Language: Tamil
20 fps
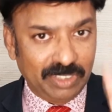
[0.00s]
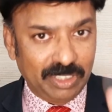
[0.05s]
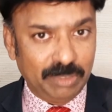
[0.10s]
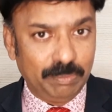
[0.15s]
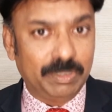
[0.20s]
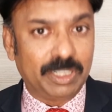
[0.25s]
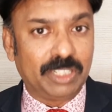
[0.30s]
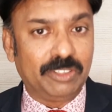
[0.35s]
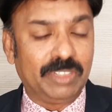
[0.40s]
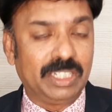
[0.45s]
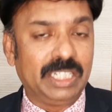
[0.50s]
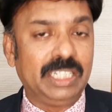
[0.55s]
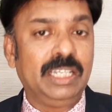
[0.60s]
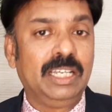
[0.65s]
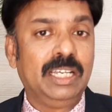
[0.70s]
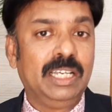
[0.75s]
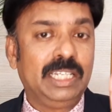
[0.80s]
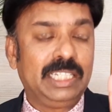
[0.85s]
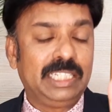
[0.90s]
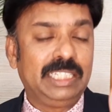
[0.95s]
விரும்புகிறவங்க
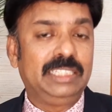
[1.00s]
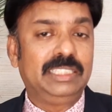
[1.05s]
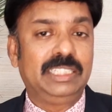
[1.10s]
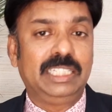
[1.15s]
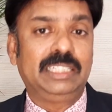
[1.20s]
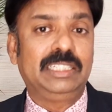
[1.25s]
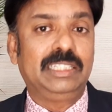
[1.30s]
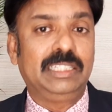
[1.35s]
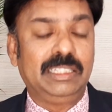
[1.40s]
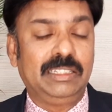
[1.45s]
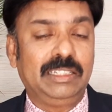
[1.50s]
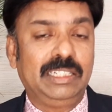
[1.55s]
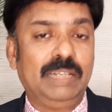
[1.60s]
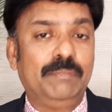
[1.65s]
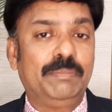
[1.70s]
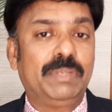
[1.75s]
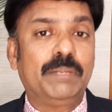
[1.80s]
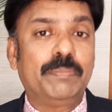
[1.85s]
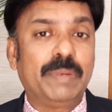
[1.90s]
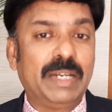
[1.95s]
இந்த
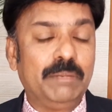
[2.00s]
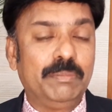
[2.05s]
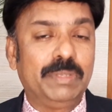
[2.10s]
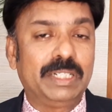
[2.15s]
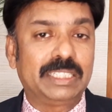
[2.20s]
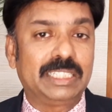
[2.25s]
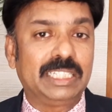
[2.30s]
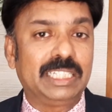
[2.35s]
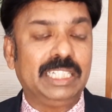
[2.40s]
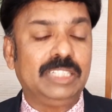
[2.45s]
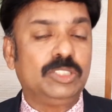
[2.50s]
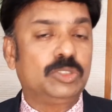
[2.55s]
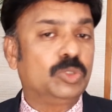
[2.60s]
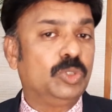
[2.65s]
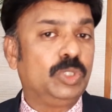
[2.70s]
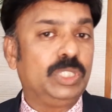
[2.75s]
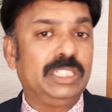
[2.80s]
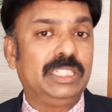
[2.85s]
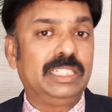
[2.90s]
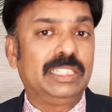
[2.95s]
நம்பரை பயன்படுத்துங்க
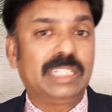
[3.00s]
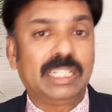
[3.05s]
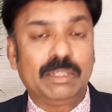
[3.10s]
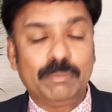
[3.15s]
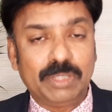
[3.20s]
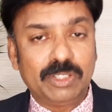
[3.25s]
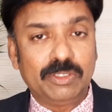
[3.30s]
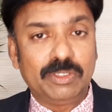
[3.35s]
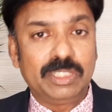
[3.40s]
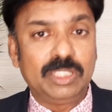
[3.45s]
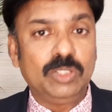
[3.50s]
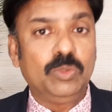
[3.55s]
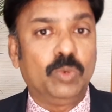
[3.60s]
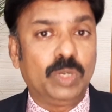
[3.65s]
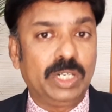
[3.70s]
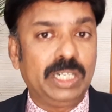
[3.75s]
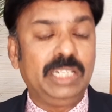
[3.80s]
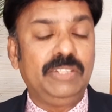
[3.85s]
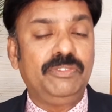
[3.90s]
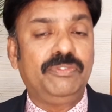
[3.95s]
ஸோ இது இந்த நம்பர் வந்து
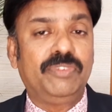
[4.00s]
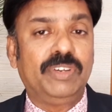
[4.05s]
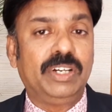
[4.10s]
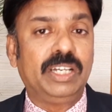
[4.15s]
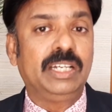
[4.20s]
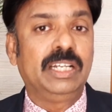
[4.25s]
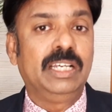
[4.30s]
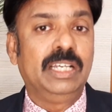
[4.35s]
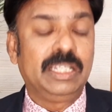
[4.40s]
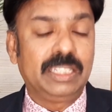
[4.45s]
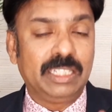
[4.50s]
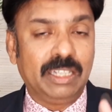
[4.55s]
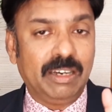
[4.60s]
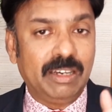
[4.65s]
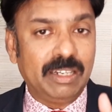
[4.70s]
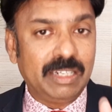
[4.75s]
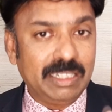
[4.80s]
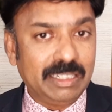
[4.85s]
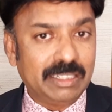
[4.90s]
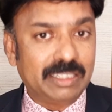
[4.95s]
ஒன்லி ஃபார்
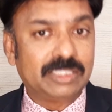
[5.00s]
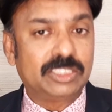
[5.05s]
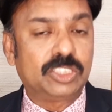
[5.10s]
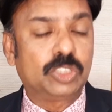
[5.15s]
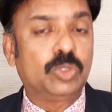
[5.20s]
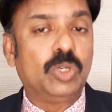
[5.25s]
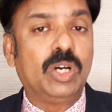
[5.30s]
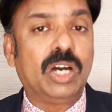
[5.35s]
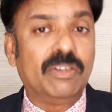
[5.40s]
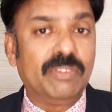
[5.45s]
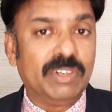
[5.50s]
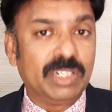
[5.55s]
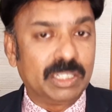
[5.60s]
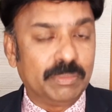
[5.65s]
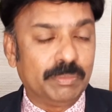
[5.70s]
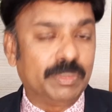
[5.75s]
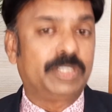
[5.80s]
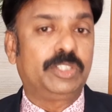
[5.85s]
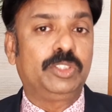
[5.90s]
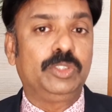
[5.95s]
யார் இன்ட்ரெஸ்ட் இருக்கோ
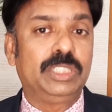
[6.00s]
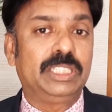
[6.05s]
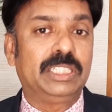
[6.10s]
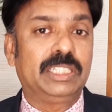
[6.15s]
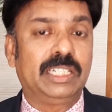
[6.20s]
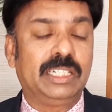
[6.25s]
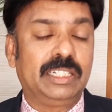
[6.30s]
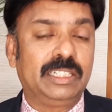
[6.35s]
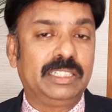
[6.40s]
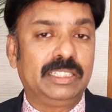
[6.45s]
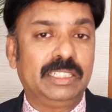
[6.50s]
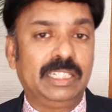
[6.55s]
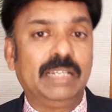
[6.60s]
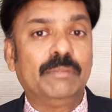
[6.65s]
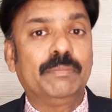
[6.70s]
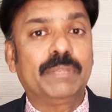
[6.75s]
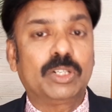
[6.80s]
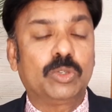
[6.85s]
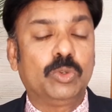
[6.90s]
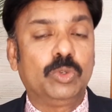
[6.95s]
அவங்களுக்கு மட்டும் இதை நான் இந்த
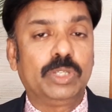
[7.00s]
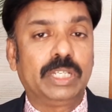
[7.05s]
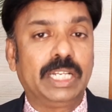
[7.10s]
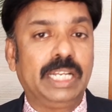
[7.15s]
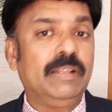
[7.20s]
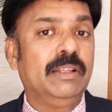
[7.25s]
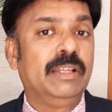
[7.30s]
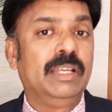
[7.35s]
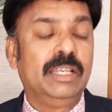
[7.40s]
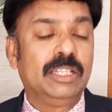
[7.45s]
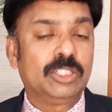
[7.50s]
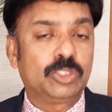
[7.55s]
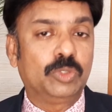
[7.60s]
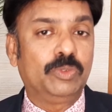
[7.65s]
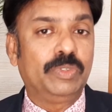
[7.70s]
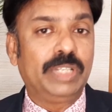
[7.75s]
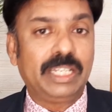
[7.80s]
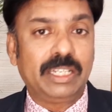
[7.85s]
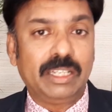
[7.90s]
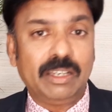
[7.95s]
நம்பர் கொடுக்குறேன் ஸோ
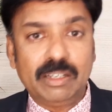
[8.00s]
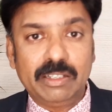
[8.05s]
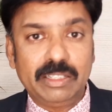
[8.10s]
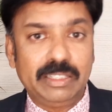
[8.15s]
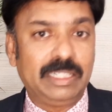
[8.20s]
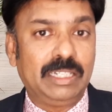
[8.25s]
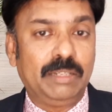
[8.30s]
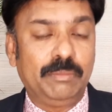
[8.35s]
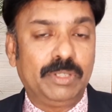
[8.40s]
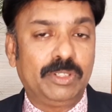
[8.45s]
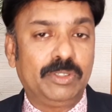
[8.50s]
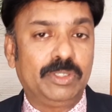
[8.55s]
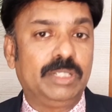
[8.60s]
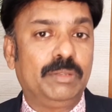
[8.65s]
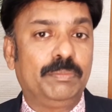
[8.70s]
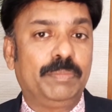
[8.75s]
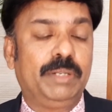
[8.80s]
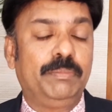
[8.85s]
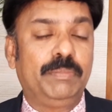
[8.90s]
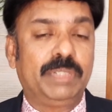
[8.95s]
வேறு யாரும் இந்த நம்பரை
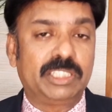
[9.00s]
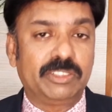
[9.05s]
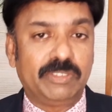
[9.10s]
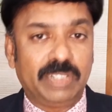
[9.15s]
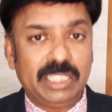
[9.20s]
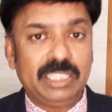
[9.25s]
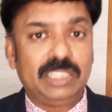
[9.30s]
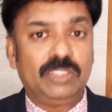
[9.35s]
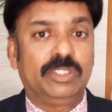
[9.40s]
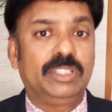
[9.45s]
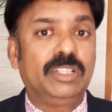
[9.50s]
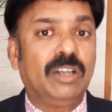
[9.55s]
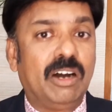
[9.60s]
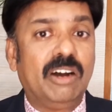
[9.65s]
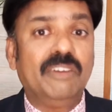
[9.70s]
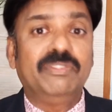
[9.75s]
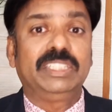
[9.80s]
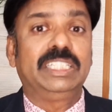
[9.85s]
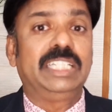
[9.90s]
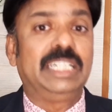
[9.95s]
வந்து நம்ம பயன்படுத்த வேணாம் இது வந்து
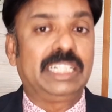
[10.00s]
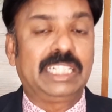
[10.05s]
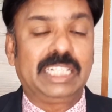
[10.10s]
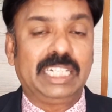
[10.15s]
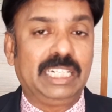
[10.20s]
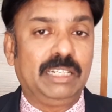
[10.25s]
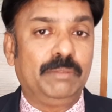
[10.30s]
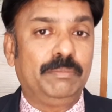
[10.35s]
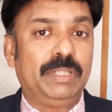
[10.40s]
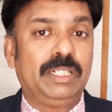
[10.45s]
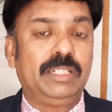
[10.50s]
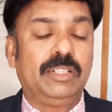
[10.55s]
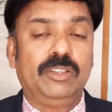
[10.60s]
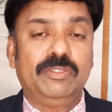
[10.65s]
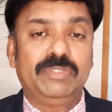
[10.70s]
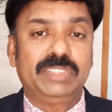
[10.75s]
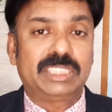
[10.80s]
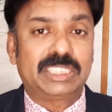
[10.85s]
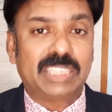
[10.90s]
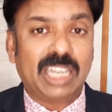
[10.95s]
ஆஃபீஸில் இருக்கிற நம்பர்
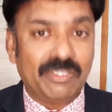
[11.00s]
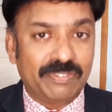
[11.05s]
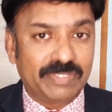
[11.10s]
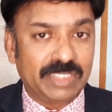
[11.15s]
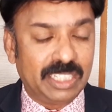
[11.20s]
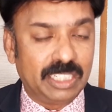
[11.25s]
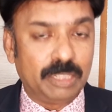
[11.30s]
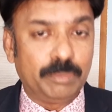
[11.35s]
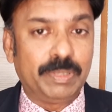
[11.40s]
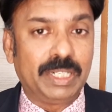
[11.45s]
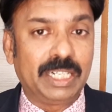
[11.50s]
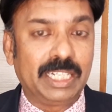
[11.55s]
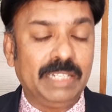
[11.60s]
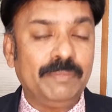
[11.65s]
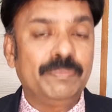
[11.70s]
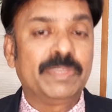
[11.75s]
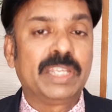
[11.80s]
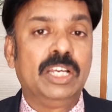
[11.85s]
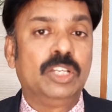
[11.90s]
ஆஃபீஸ் ஸ்டாஃப் தான் எடுப்பாங்க